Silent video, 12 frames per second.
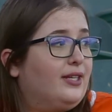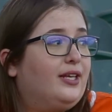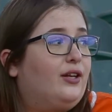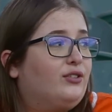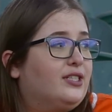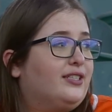
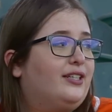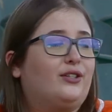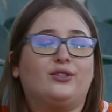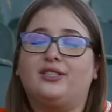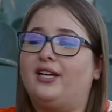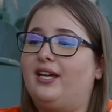en los
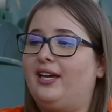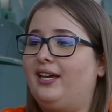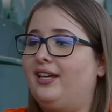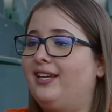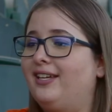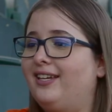asientos
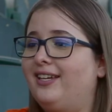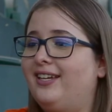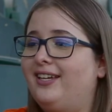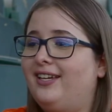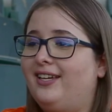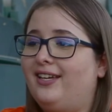que,
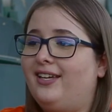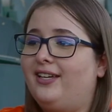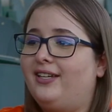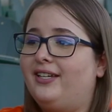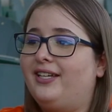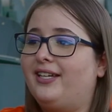
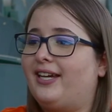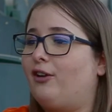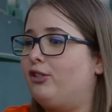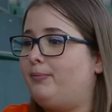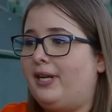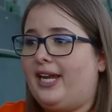que
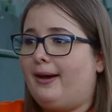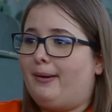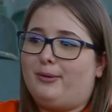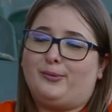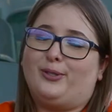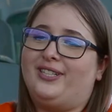nos
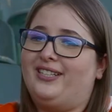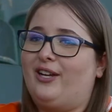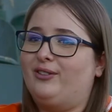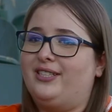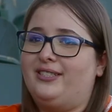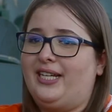peleábamos por
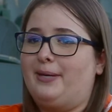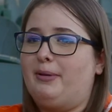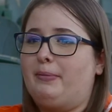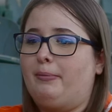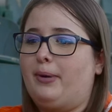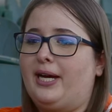sentarnos enseguida a
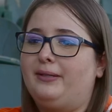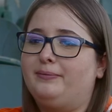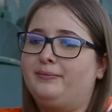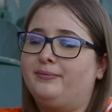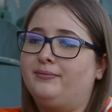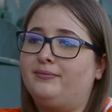mi papá.
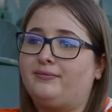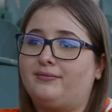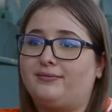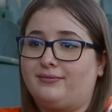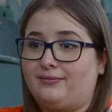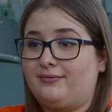
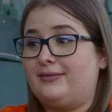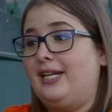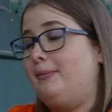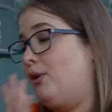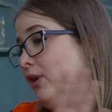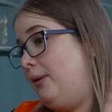
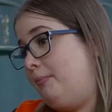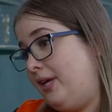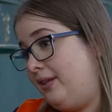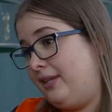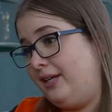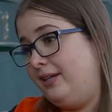El mejor
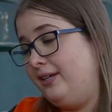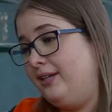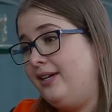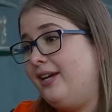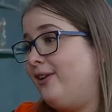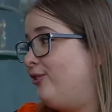ambiente,
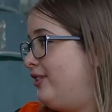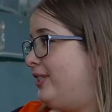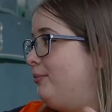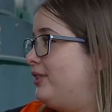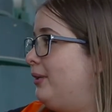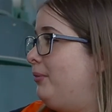nos
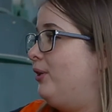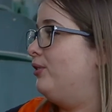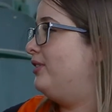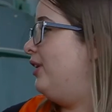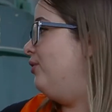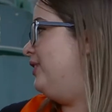hicimos
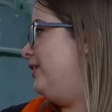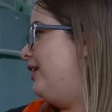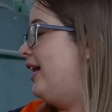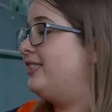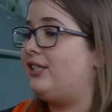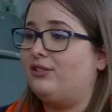amigos de los de
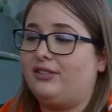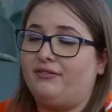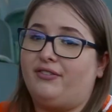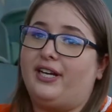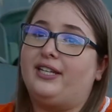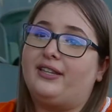atrás, de los de
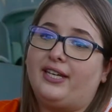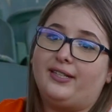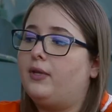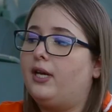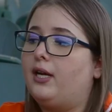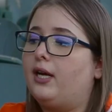
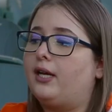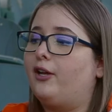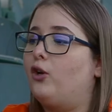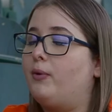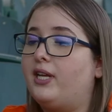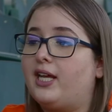enfrente. Era
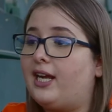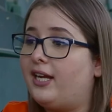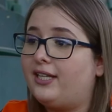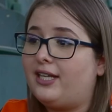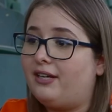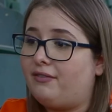que no viniera
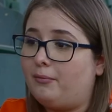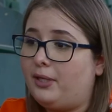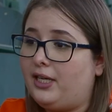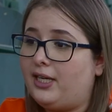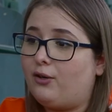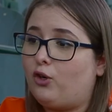alguien de la
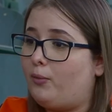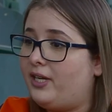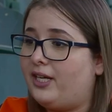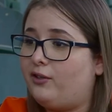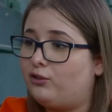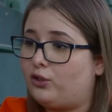familia o no
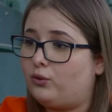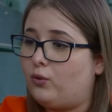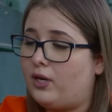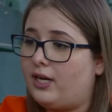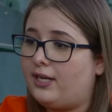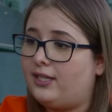viniera en nuestros
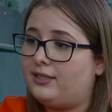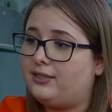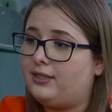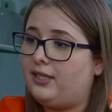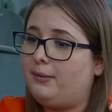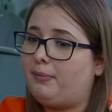
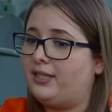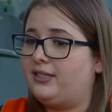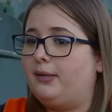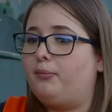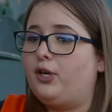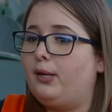lugares y
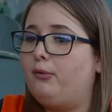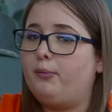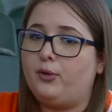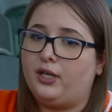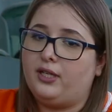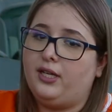pasar, por ejemplo,
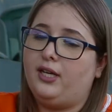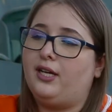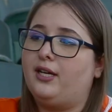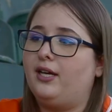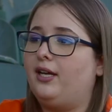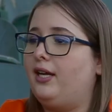por
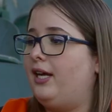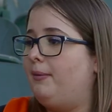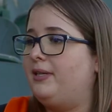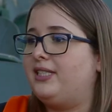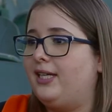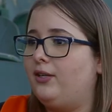aquí que
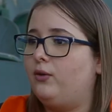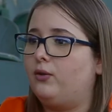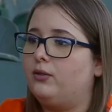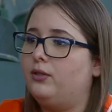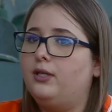el vecino,